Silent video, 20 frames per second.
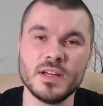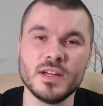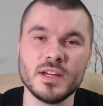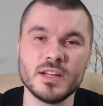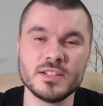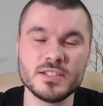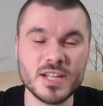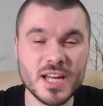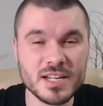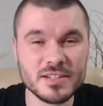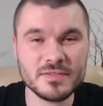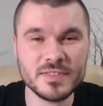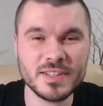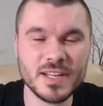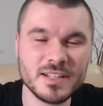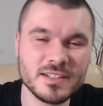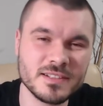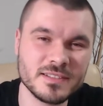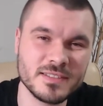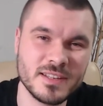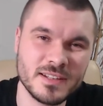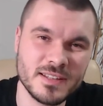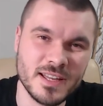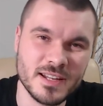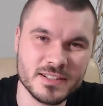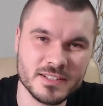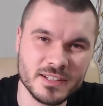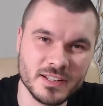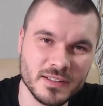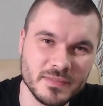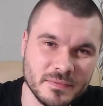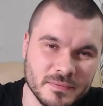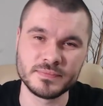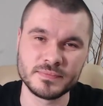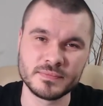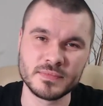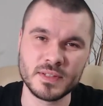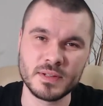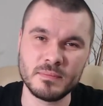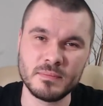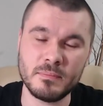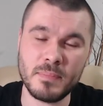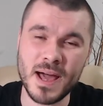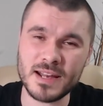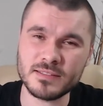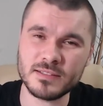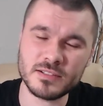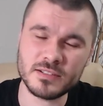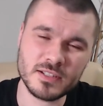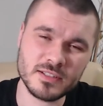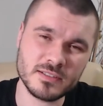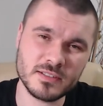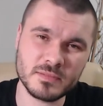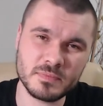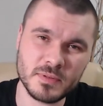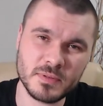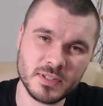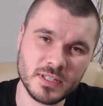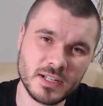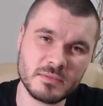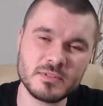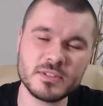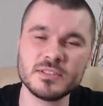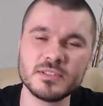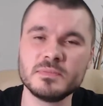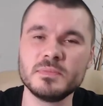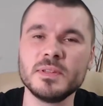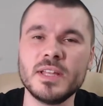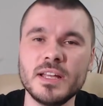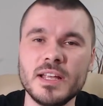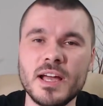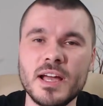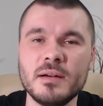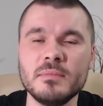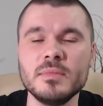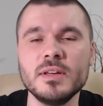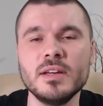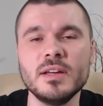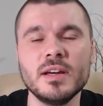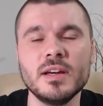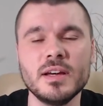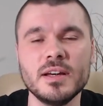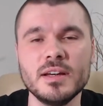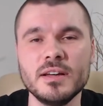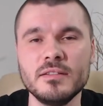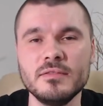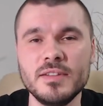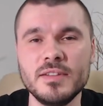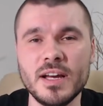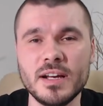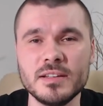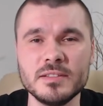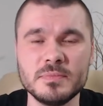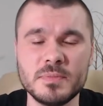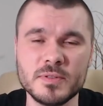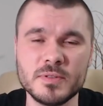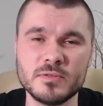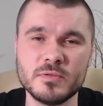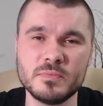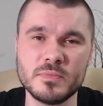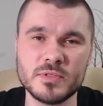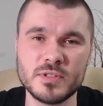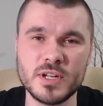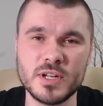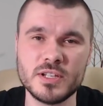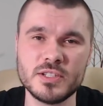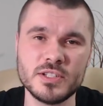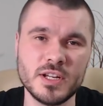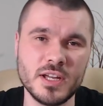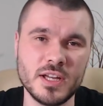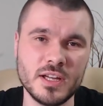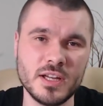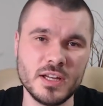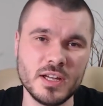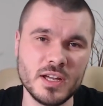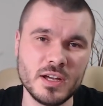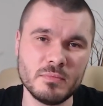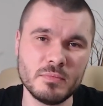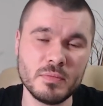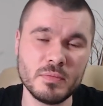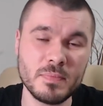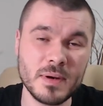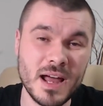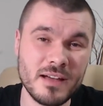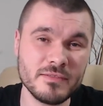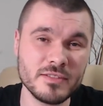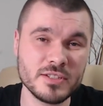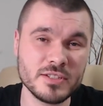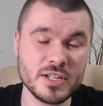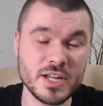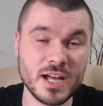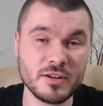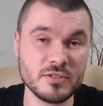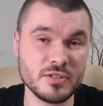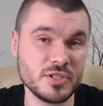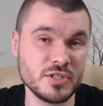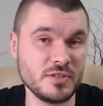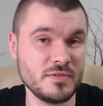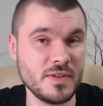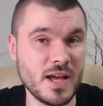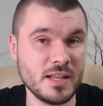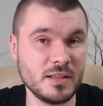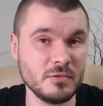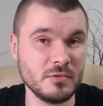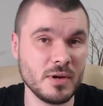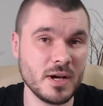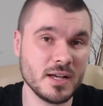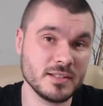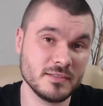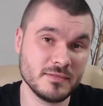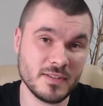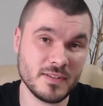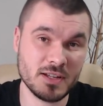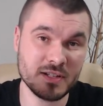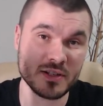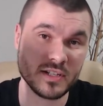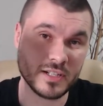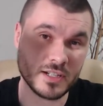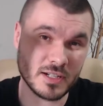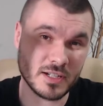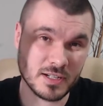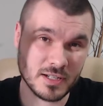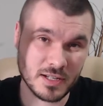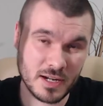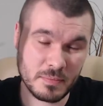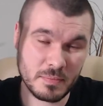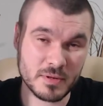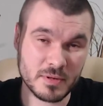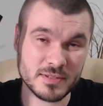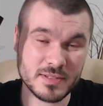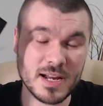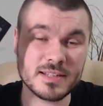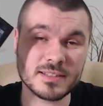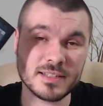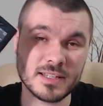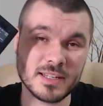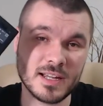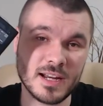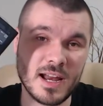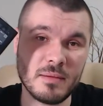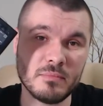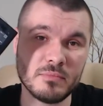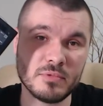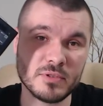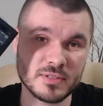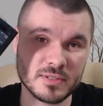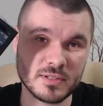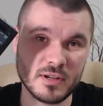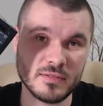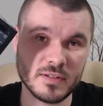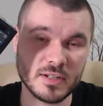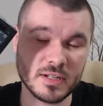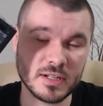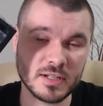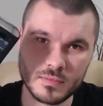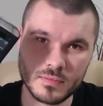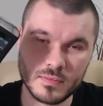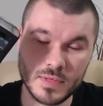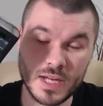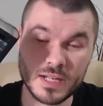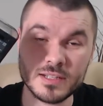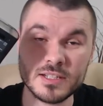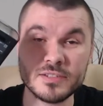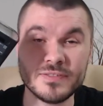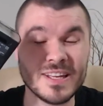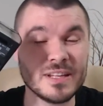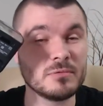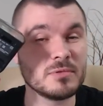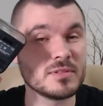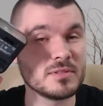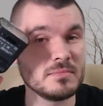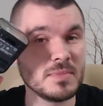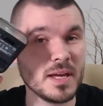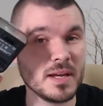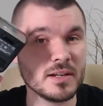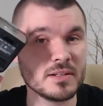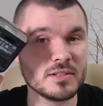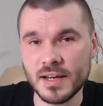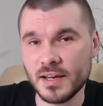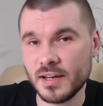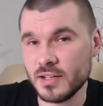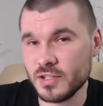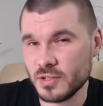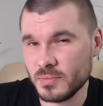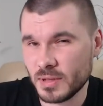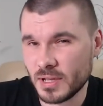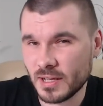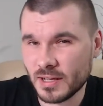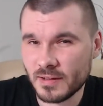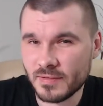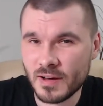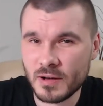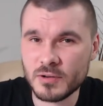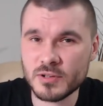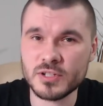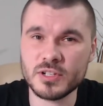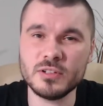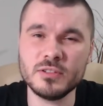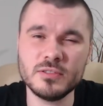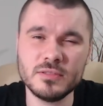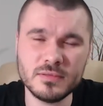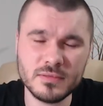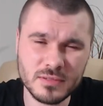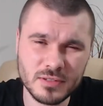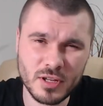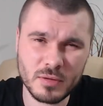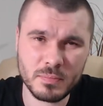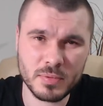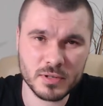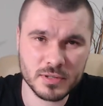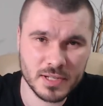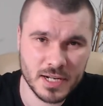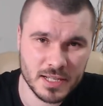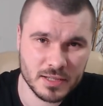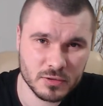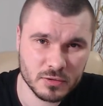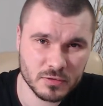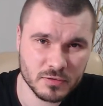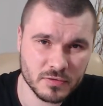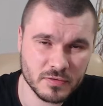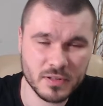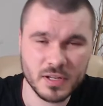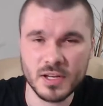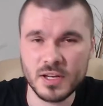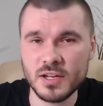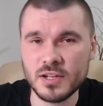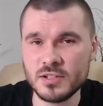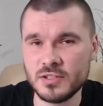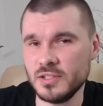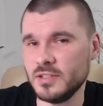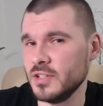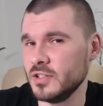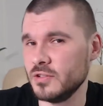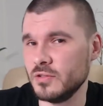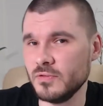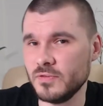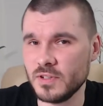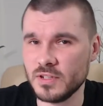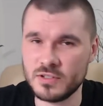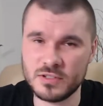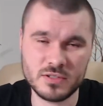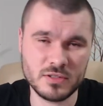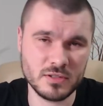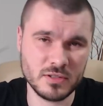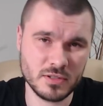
Cześć, witajcie serdecznie. Bardzo często spotykam się z pytaniami, e, w jaki sposób możecie poprawić jakość światła z waszych reporterskich lamp błyskowych, jak to światło zmiękczyć i żeby nadawało się do portretów, czy też również